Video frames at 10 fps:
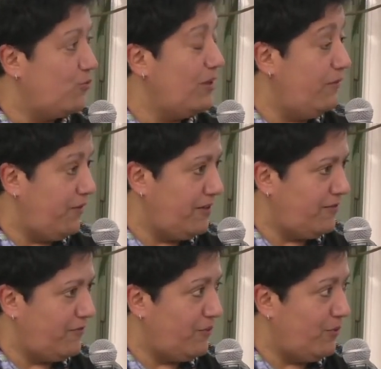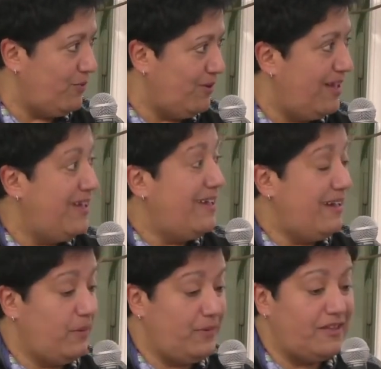Oui, effectivement,
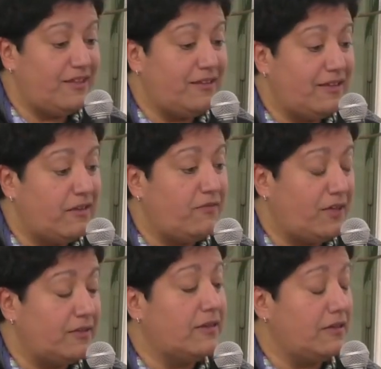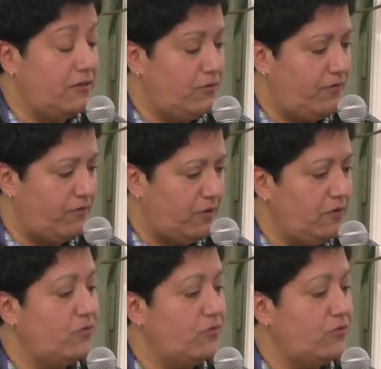la médiathèque va être rénovée.